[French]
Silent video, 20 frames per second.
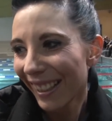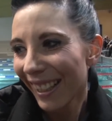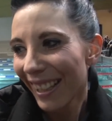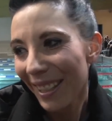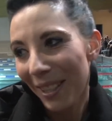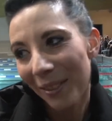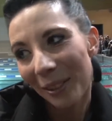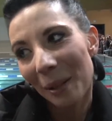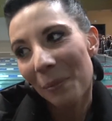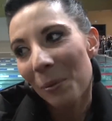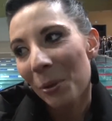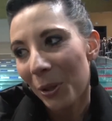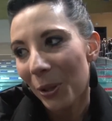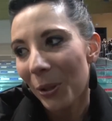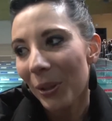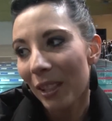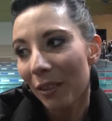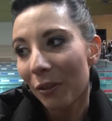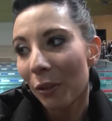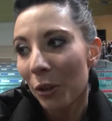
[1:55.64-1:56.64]
c'est vraiment
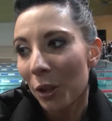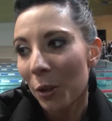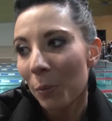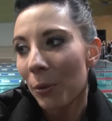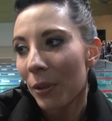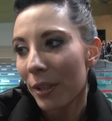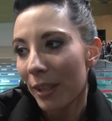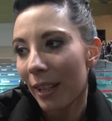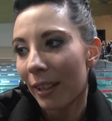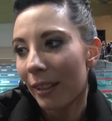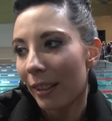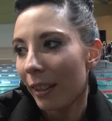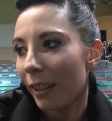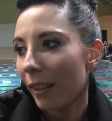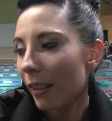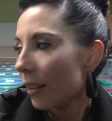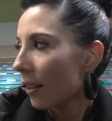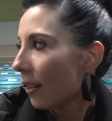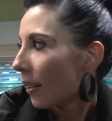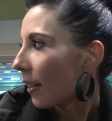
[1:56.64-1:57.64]
joli, franchement, ça a été
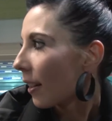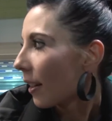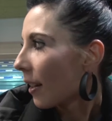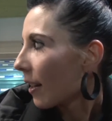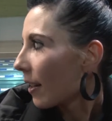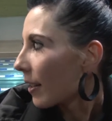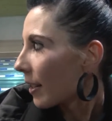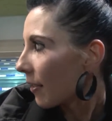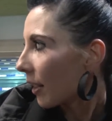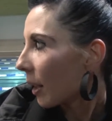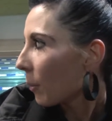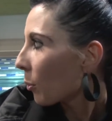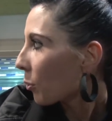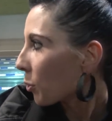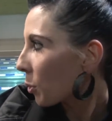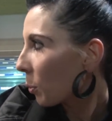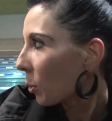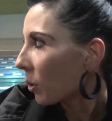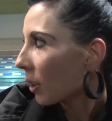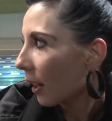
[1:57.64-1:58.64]
c'est vraiment
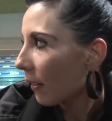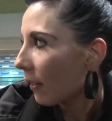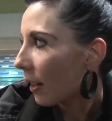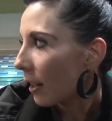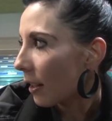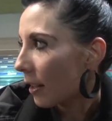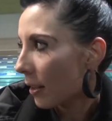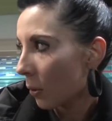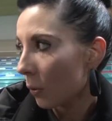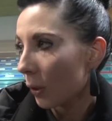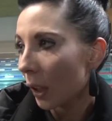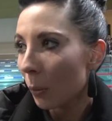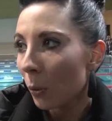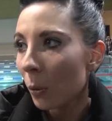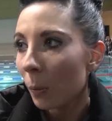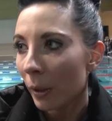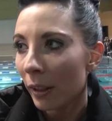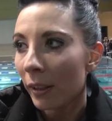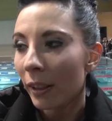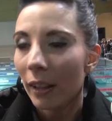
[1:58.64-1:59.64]
du beau travail, ils ont vraiment
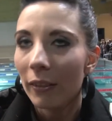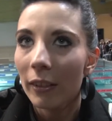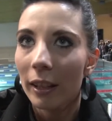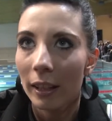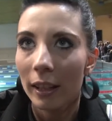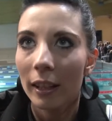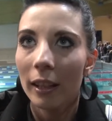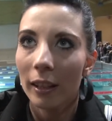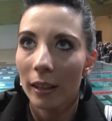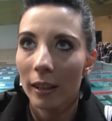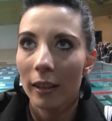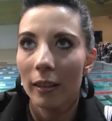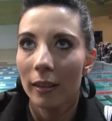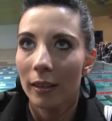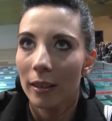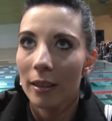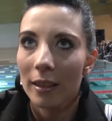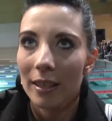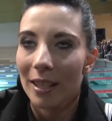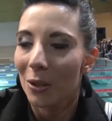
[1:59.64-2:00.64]
bien travaillé, euh,
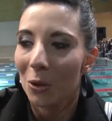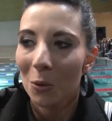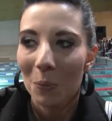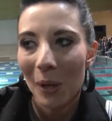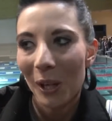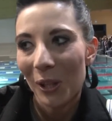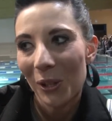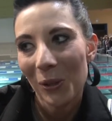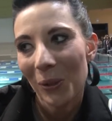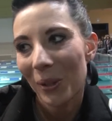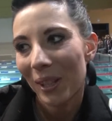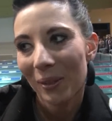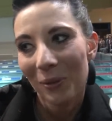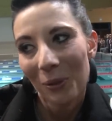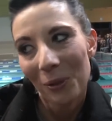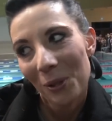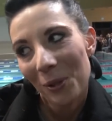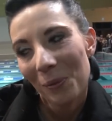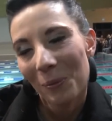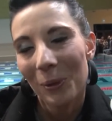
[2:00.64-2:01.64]
c'est super joli,
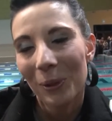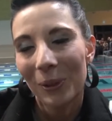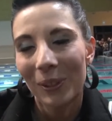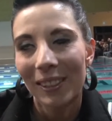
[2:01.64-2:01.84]
franchement.